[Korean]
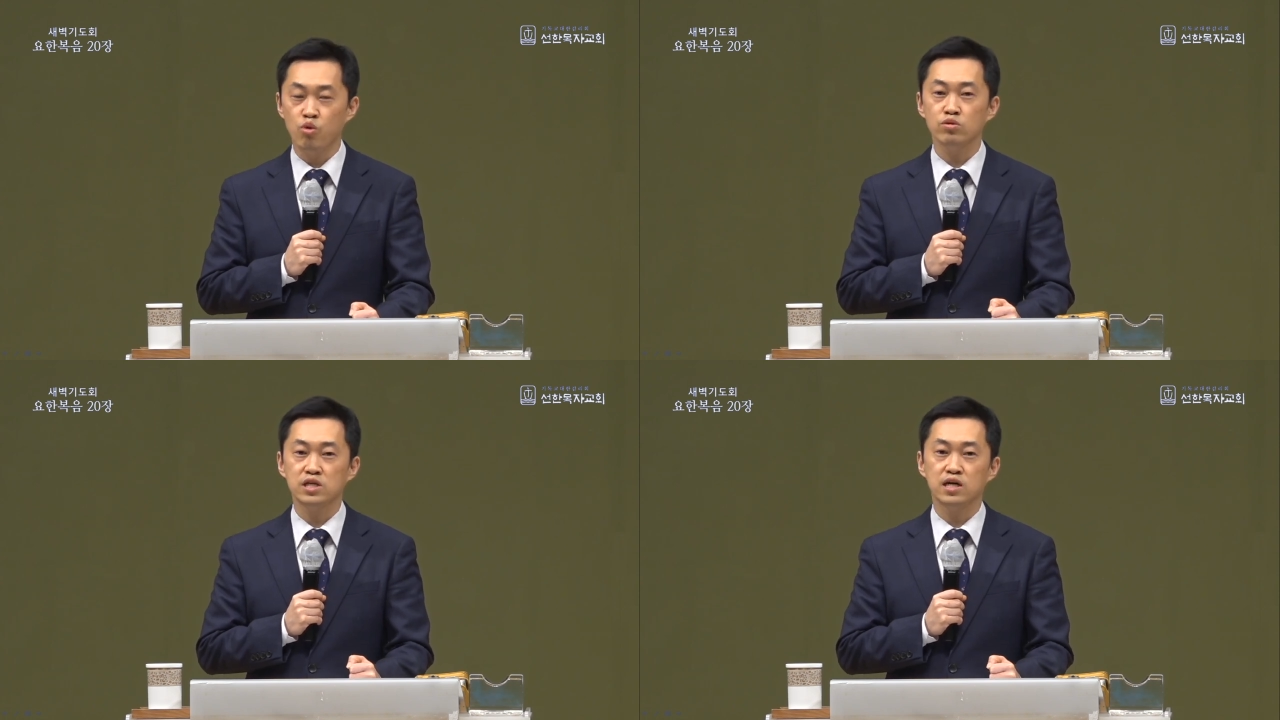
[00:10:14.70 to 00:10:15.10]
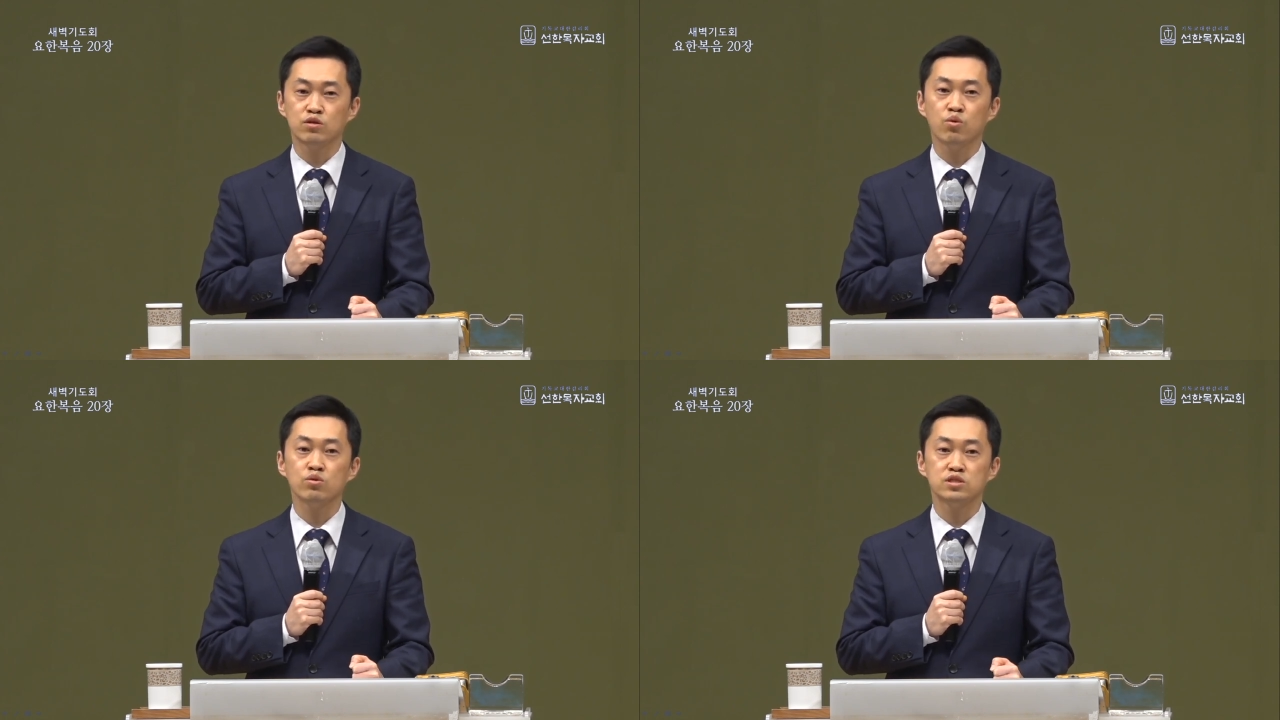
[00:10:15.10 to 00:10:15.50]

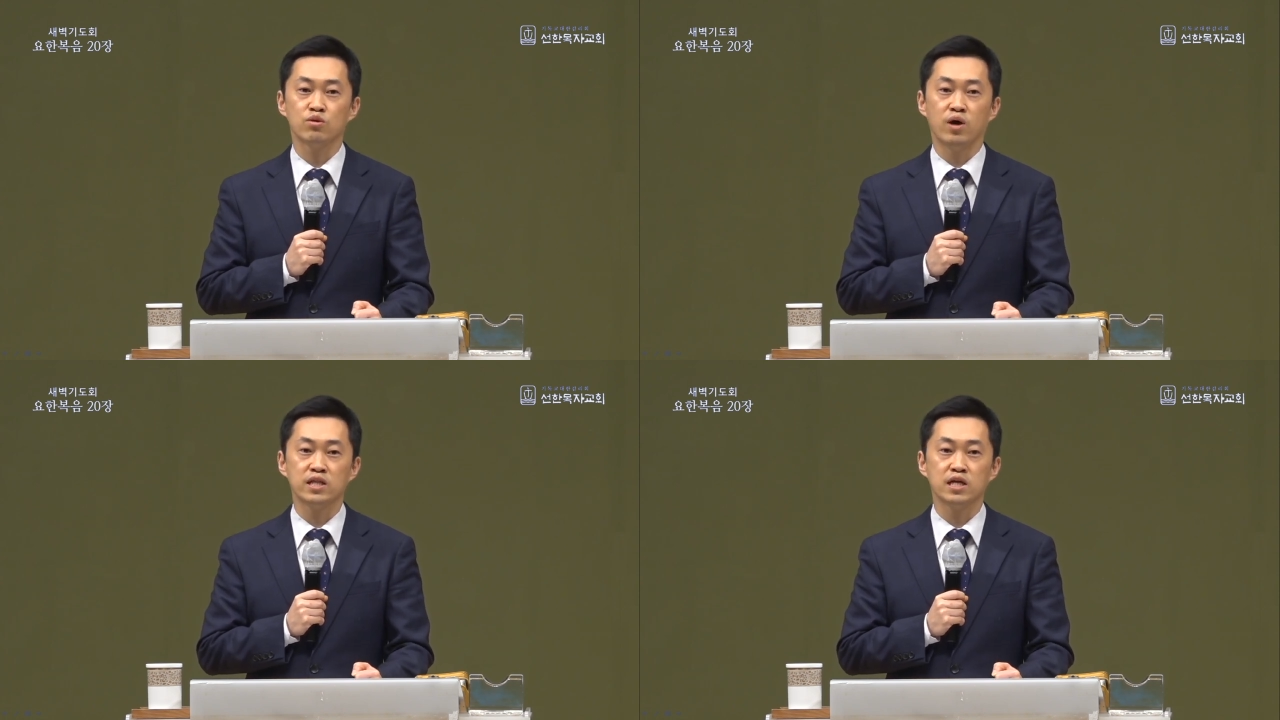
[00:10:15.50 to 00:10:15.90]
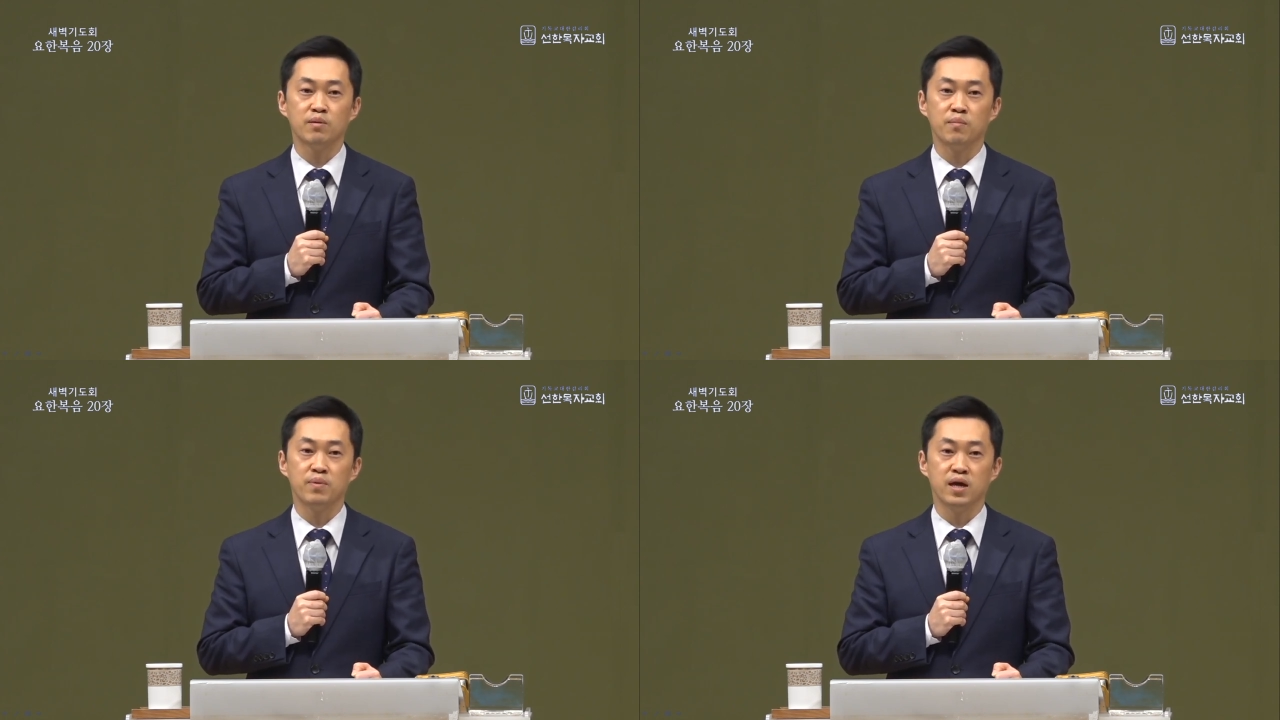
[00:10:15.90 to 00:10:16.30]
통장을 통째로
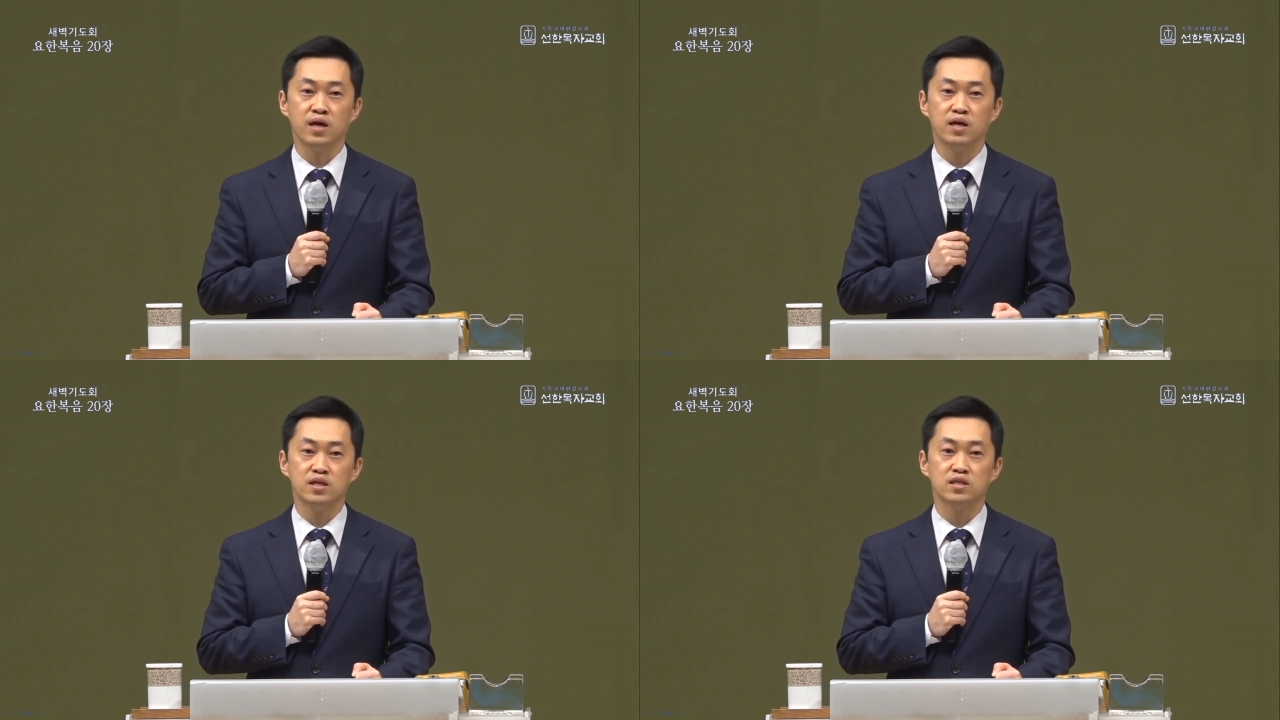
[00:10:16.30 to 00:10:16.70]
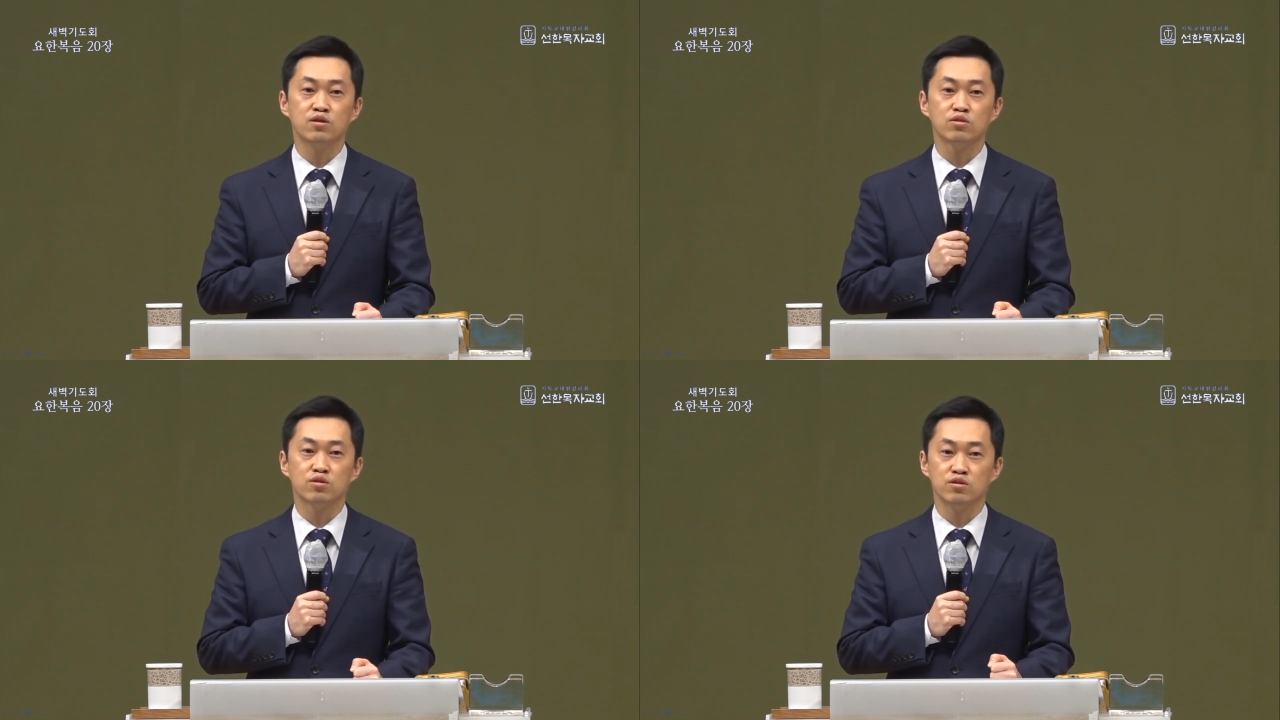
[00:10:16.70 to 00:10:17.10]
하나님 앞에
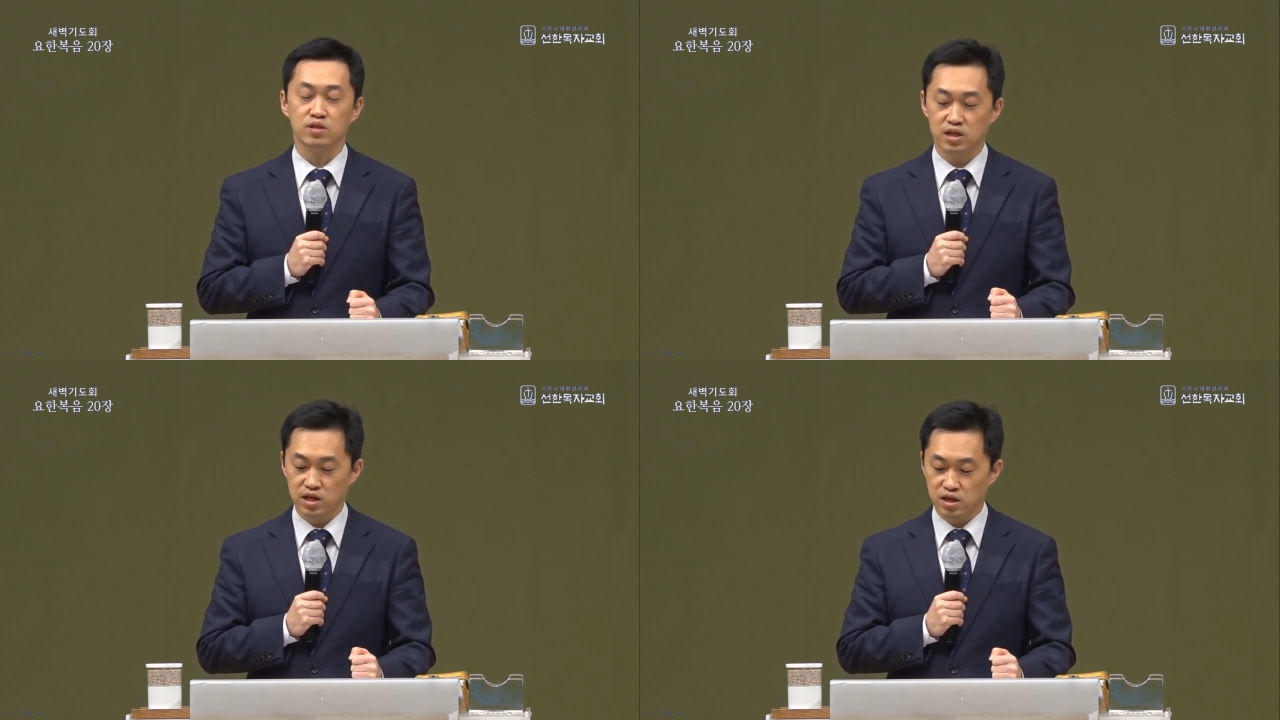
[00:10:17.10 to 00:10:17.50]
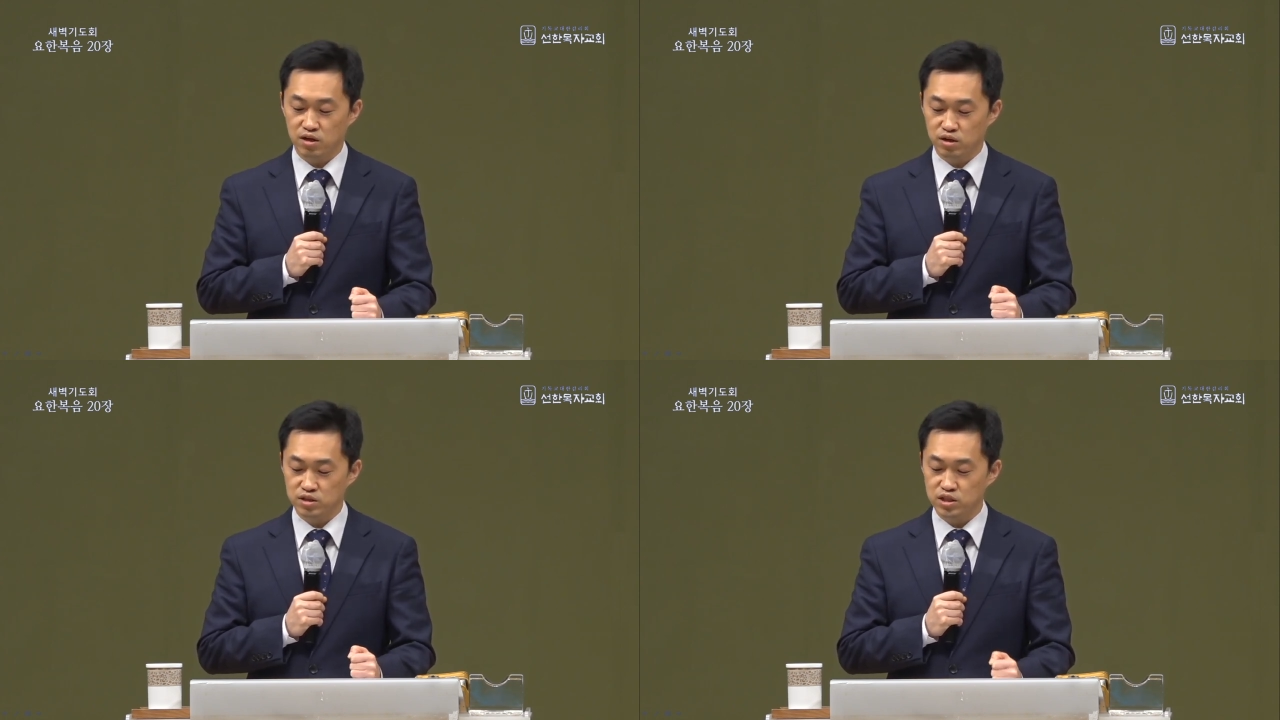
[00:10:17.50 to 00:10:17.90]
드렸던 어,